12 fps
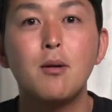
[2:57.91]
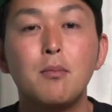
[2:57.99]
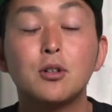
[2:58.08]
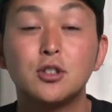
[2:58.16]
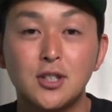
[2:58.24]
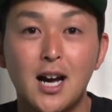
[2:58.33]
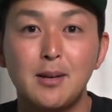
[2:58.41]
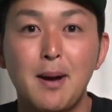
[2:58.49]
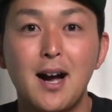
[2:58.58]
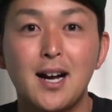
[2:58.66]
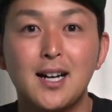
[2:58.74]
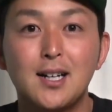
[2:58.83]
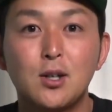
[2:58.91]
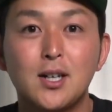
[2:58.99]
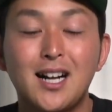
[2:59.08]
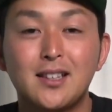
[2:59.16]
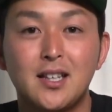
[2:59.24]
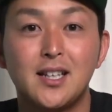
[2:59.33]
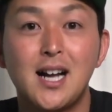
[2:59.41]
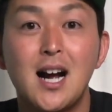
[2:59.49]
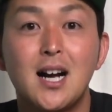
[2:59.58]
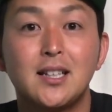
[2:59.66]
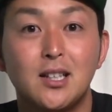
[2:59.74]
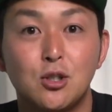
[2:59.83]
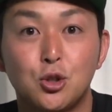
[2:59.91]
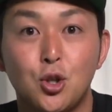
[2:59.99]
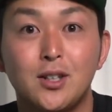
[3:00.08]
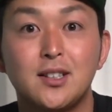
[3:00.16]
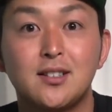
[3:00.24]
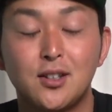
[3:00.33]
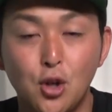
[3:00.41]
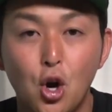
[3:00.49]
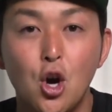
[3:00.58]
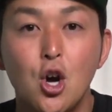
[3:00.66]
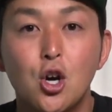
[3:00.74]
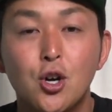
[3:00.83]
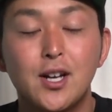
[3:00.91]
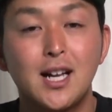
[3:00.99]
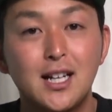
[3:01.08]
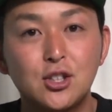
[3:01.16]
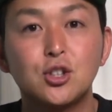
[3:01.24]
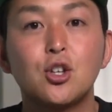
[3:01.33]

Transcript: 僕が今、勝手に考えてることなんですけど、これからちょっ